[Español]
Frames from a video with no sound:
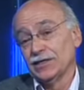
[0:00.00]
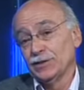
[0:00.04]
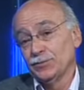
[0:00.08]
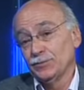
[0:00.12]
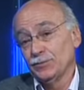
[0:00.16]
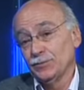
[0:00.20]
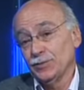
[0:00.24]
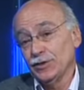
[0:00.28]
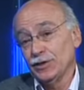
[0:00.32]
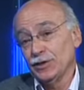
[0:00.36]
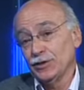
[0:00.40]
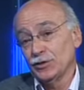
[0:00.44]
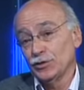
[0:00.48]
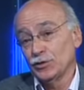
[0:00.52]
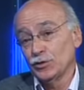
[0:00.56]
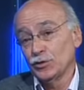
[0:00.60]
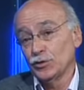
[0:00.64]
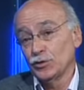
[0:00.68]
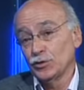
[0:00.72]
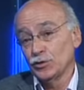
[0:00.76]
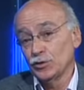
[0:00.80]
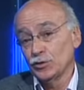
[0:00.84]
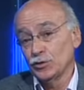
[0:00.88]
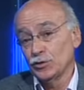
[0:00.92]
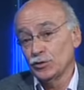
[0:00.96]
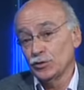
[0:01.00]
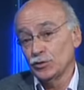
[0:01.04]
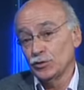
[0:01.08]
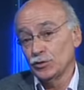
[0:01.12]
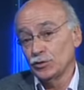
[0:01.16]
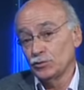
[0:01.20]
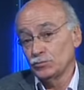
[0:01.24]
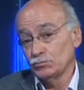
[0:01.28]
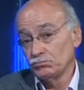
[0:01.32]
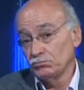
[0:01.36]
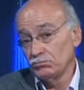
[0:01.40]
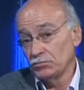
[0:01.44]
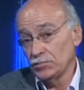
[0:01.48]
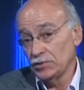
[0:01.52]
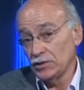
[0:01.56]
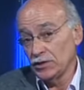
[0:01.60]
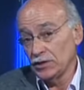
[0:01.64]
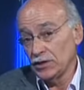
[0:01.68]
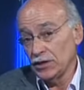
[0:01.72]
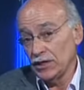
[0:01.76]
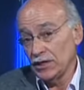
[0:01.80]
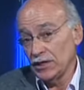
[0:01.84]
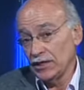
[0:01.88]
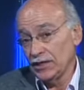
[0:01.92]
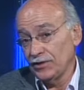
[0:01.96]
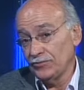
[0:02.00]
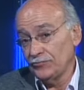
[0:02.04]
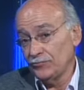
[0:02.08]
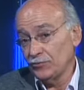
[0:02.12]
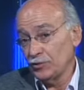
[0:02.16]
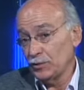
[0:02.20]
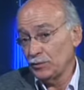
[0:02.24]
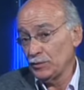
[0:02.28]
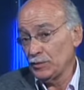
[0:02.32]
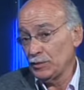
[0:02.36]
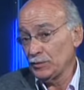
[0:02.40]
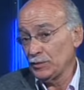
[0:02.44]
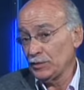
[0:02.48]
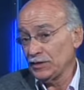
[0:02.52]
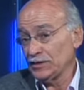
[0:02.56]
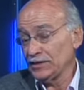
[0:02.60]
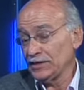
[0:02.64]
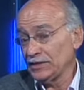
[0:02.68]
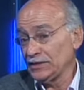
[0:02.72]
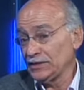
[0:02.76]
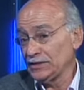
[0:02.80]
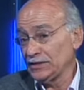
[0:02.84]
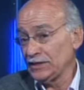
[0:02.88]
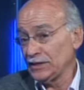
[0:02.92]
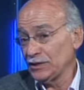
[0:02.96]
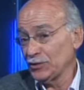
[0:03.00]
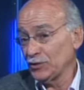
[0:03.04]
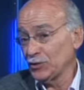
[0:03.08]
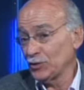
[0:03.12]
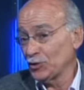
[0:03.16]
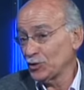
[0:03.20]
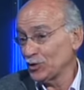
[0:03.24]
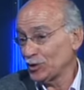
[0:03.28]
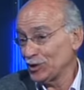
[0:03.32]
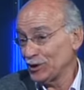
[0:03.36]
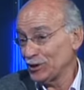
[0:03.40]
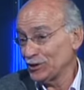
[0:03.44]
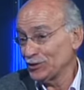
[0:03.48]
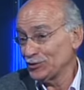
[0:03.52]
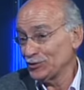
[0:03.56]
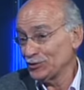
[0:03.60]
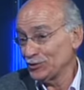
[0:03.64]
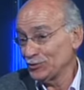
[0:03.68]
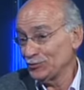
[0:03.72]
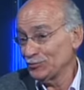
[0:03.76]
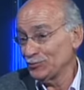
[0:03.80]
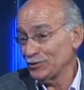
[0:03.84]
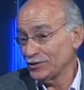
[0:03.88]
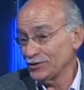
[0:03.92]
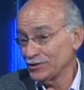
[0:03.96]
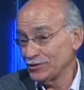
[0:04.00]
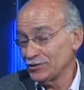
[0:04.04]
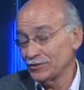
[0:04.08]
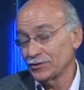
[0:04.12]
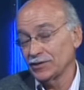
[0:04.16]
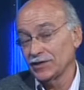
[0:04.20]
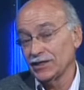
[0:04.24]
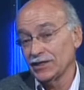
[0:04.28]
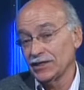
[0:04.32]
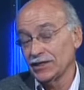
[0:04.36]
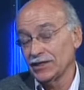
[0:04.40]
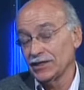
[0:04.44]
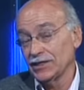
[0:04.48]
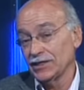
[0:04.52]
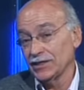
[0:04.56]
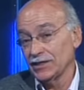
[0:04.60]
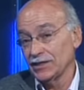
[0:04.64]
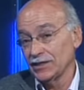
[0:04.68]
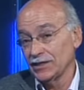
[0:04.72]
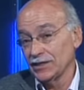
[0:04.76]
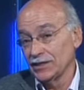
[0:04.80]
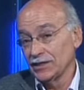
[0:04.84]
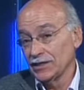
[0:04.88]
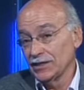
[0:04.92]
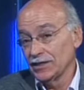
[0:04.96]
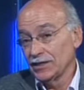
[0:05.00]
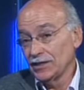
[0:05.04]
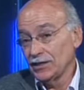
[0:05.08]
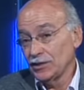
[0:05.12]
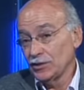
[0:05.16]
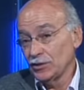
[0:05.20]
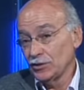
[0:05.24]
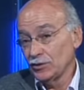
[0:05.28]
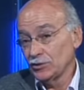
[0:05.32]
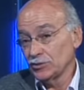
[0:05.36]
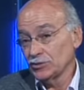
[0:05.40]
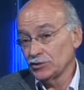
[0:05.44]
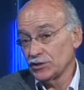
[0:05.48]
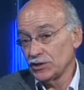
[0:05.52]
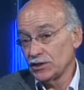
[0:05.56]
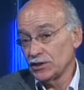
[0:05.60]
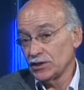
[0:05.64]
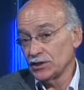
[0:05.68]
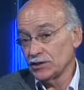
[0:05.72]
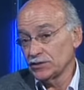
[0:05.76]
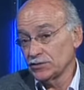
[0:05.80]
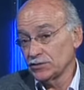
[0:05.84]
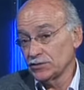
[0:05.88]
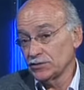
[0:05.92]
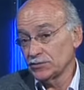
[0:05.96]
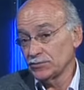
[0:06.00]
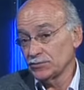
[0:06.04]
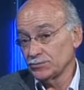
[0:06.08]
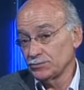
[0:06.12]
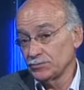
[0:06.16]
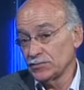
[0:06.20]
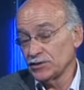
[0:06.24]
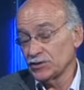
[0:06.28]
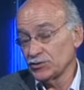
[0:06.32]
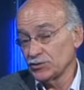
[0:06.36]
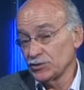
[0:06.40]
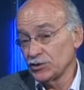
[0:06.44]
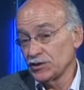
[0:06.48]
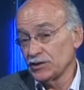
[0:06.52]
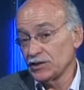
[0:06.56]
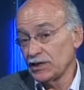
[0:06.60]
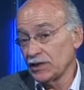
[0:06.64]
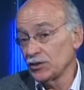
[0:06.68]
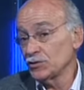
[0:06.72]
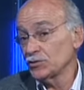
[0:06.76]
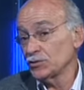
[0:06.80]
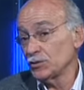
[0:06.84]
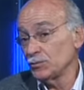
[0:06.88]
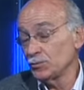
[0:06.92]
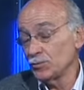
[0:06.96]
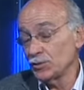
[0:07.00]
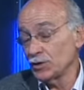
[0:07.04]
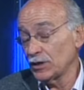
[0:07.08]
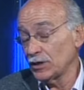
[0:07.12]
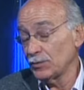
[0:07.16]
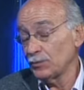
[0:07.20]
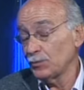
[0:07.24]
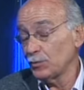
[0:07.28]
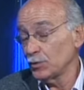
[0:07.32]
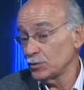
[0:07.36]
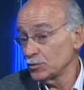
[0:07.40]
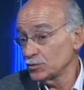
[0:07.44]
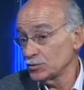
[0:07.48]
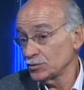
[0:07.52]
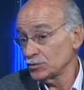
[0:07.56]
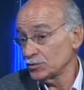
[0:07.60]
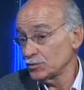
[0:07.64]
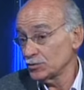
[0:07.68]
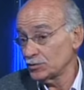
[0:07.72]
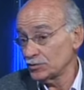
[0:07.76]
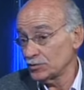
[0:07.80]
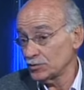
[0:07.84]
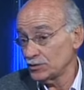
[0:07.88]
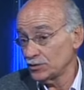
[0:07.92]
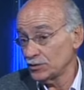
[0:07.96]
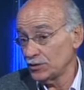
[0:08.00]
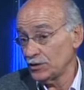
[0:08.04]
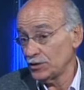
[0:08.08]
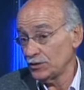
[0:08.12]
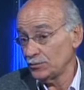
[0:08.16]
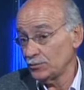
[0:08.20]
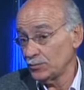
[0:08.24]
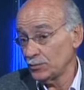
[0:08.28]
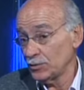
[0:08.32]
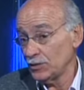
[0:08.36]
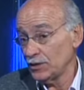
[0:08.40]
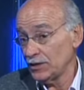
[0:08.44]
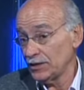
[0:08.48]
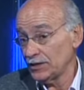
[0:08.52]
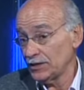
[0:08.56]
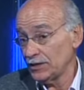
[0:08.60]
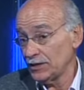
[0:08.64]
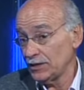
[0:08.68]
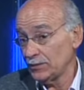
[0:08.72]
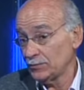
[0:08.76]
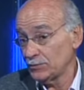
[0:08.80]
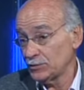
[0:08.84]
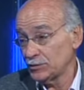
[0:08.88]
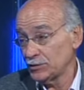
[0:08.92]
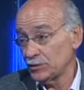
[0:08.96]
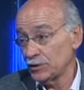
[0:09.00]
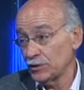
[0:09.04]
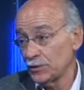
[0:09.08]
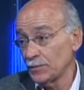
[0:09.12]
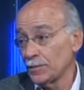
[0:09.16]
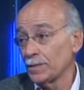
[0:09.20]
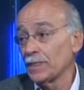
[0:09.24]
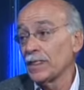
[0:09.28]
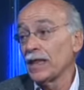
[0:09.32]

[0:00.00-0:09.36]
Pero el informe es bastante correcto en cuanto que los ingresos mayoritarios son por sponsors y por la televisión